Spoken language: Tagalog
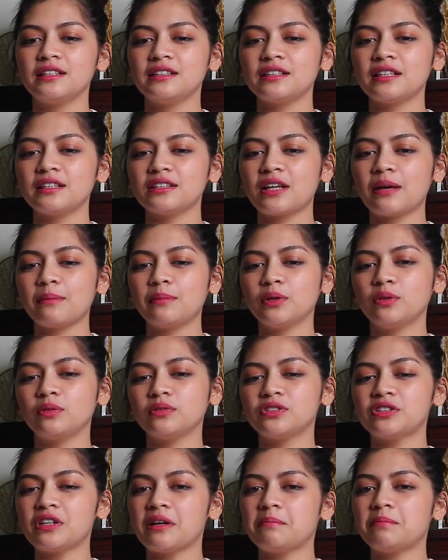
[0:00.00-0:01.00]
sabi ko,
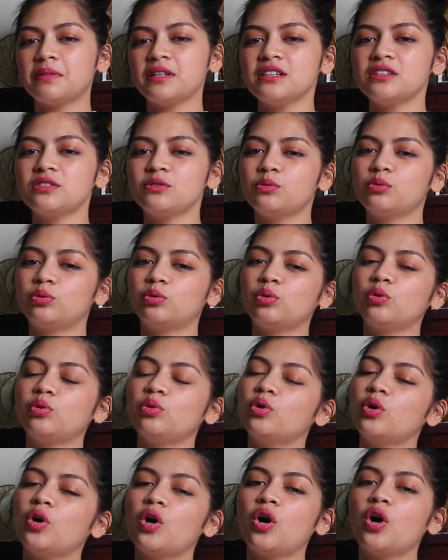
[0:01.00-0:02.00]
syempre,
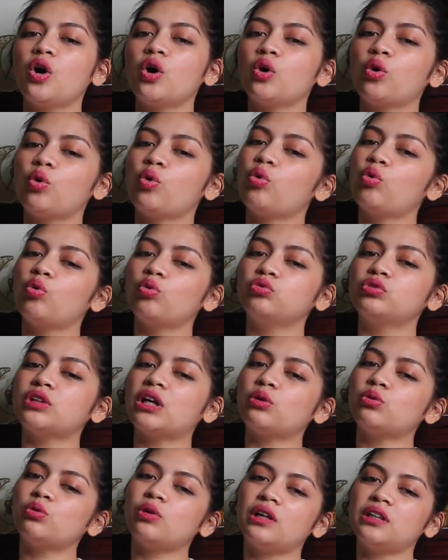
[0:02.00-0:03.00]
siguro, kung
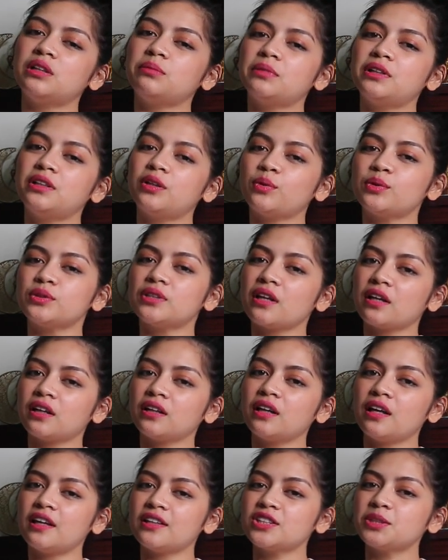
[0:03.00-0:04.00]
nakuha naman ako sa
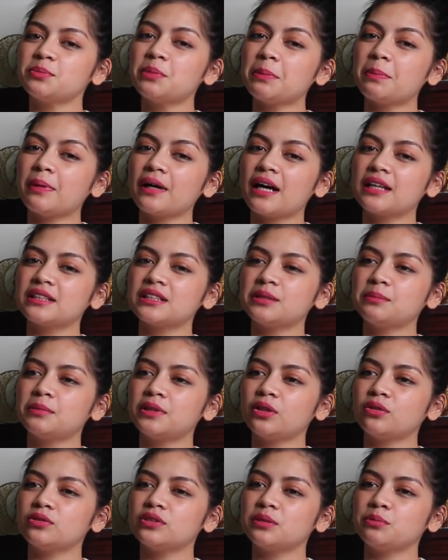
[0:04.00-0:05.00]
Air Asia, may pag-asa naman
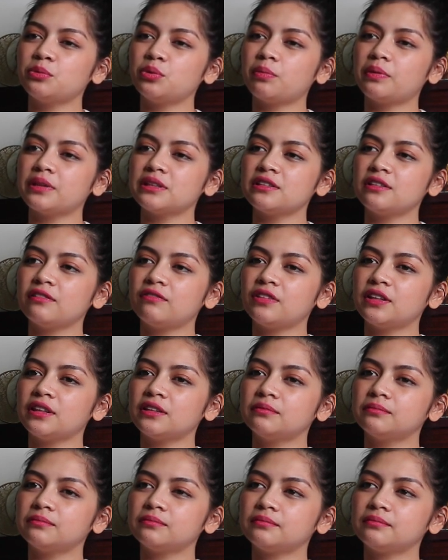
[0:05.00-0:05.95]
ako sa Cebu Pacific.